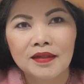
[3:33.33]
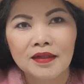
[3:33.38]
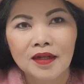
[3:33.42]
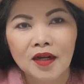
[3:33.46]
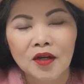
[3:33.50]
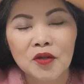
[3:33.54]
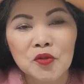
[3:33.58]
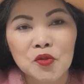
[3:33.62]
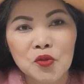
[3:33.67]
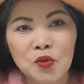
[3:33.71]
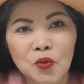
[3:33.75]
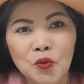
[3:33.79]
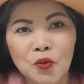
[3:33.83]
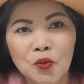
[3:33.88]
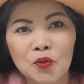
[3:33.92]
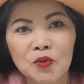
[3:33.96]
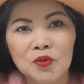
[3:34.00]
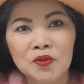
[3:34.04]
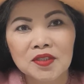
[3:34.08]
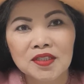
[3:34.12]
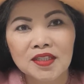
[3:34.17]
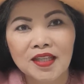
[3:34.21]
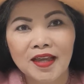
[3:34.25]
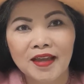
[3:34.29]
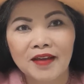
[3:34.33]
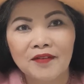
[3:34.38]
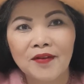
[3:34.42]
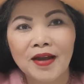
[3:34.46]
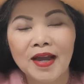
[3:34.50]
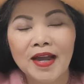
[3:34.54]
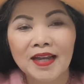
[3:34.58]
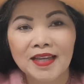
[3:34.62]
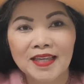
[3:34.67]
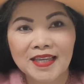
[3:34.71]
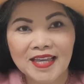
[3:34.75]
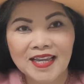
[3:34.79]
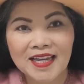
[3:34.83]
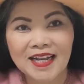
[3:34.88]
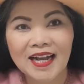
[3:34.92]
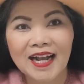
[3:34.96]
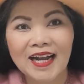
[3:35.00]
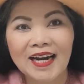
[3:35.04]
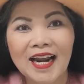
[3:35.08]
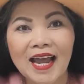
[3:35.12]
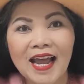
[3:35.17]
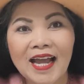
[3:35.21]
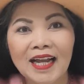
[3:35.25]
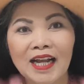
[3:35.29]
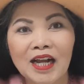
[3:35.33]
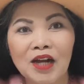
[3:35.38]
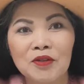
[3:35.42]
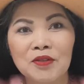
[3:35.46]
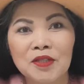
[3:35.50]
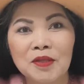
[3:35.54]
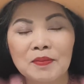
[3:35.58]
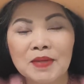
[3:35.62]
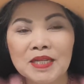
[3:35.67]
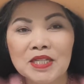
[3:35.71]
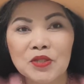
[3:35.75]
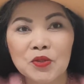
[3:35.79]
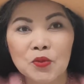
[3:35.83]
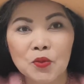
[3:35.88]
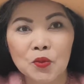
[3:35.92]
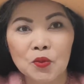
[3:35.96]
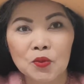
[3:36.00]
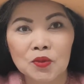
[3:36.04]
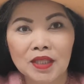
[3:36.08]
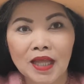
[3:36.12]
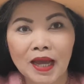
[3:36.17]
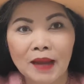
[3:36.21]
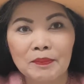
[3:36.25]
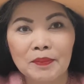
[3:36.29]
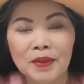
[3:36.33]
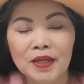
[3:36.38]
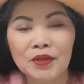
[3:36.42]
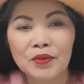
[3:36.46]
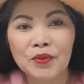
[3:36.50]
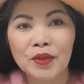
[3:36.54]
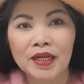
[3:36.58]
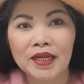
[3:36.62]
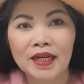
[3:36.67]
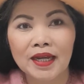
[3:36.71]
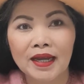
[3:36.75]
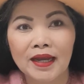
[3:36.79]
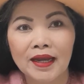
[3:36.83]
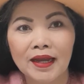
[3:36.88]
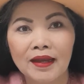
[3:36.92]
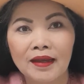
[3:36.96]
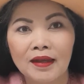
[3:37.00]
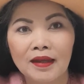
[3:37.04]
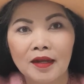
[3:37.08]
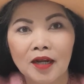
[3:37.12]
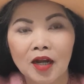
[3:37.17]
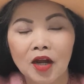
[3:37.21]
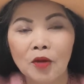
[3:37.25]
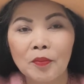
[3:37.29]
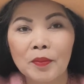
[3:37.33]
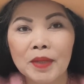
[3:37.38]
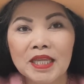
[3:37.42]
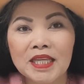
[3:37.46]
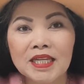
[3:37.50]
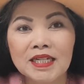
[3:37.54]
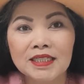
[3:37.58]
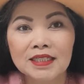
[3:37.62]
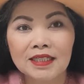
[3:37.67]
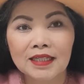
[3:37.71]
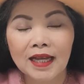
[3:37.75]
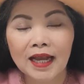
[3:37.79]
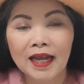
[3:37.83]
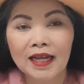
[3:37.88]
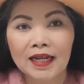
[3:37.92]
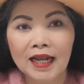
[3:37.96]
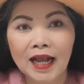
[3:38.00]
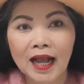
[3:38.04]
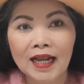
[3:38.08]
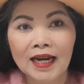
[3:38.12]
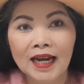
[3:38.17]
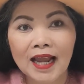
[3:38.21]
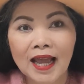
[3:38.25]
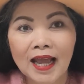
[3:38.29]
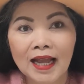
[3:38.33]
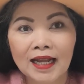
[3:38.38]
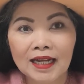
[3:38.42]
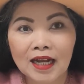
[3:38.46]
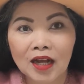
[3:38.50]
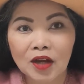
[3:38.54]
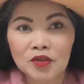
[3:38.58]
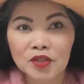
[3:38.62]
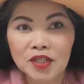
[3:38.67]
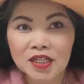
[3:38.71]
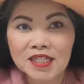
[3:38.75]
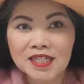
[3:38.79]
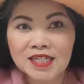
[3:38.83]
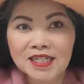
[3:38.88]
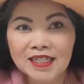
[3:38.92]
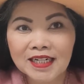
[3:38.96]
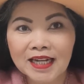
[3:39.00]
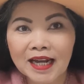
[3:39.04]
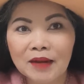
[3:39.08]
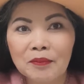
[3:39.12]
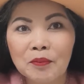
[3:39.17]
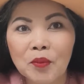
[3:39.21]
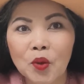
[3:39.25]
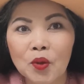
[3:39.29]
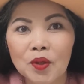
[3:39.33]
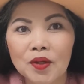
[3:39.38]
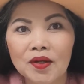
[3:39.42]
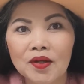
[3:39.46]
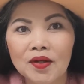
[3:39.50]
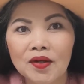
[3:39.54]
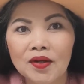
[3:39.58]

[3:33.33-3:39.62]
เขาสูงแต่ว่ากิ่งข้างล่างเขาจะไม่สูงตามไปด้วยนะคะ เขาไม่ยืดข้างล่างเขาจะยืดข้างบน